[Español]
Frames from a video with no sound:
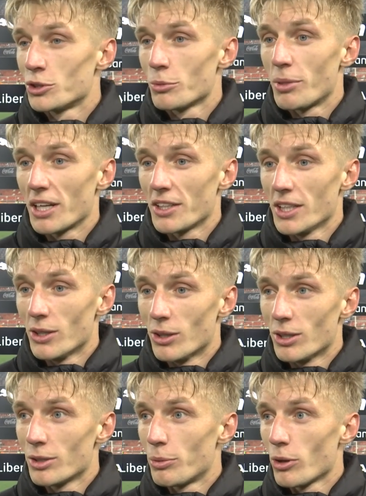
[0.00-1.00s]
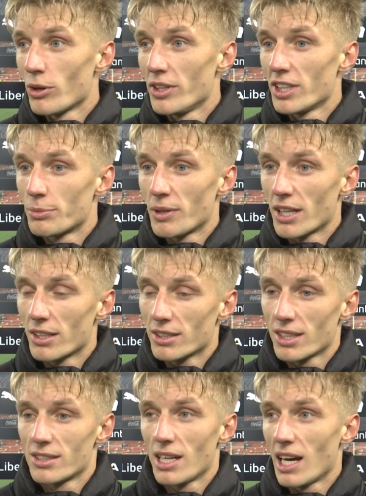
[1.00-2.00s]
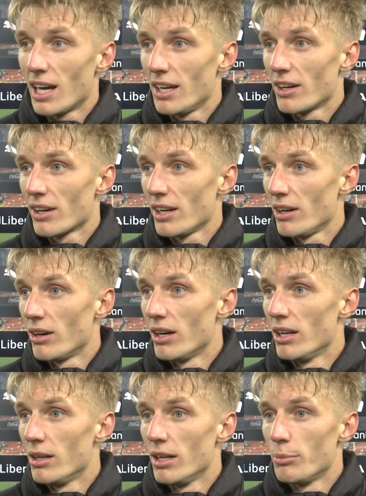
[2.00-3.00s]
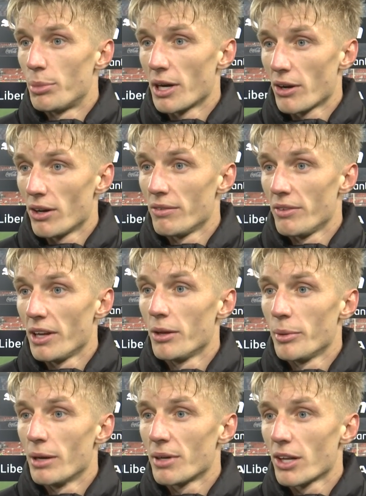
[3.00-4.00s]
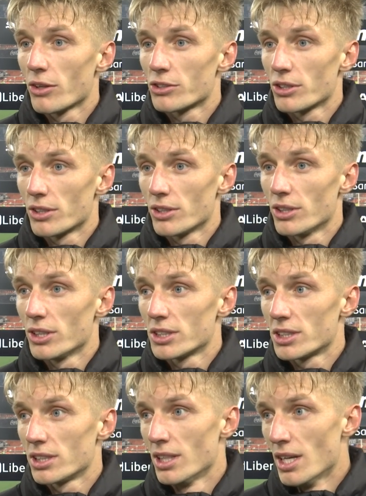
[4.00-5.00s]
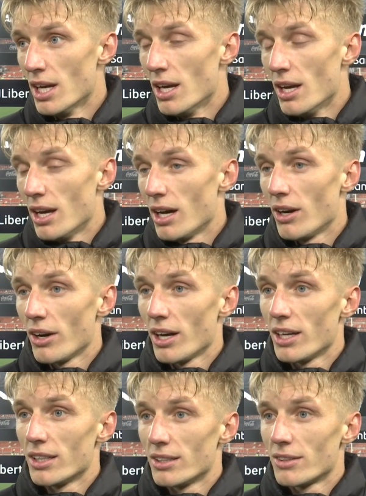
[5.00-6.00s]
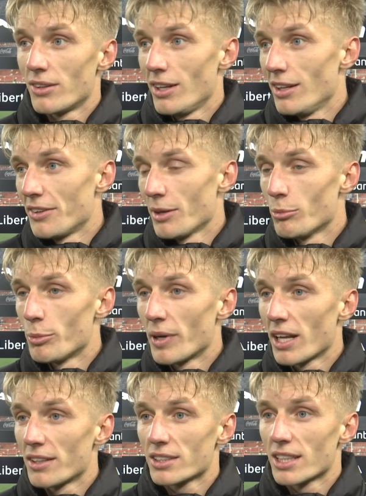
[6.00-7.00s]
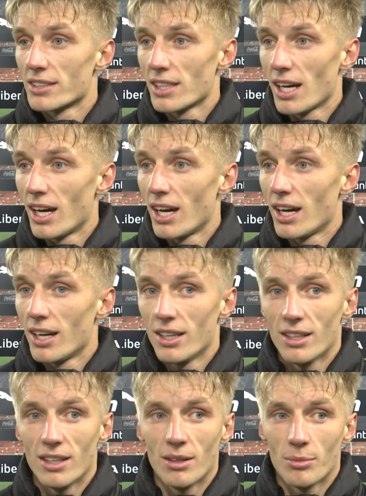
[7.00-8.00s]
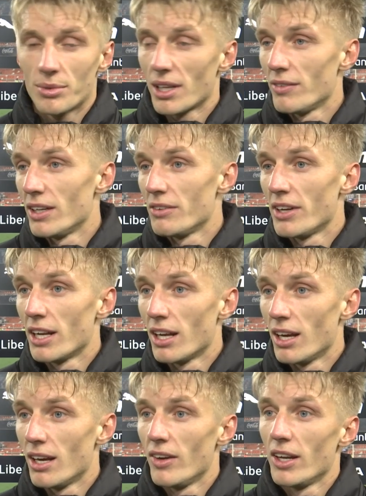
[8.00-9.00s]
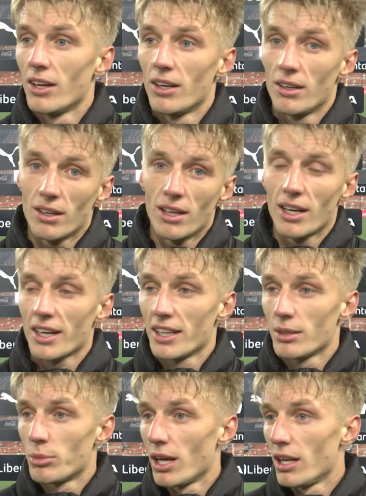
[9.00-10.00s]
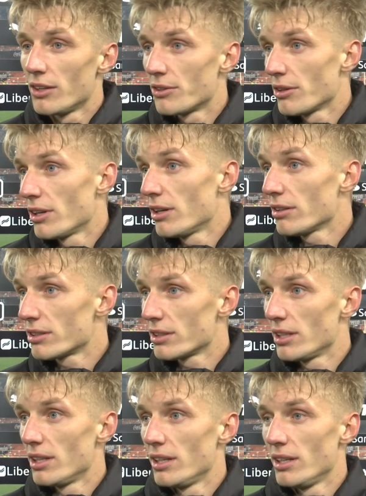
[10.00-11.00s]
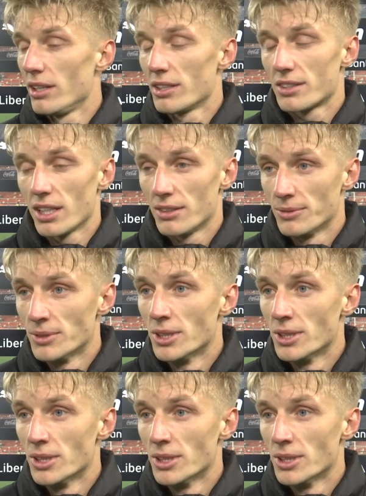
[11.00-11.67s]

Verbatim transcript: Muchos partidos, pocos días para descansar, yo creo el, el parón viene bien para nosotros ahora el tiempo para descansar, eh, tal vez viene, la gente para lesiones y eh, ya está,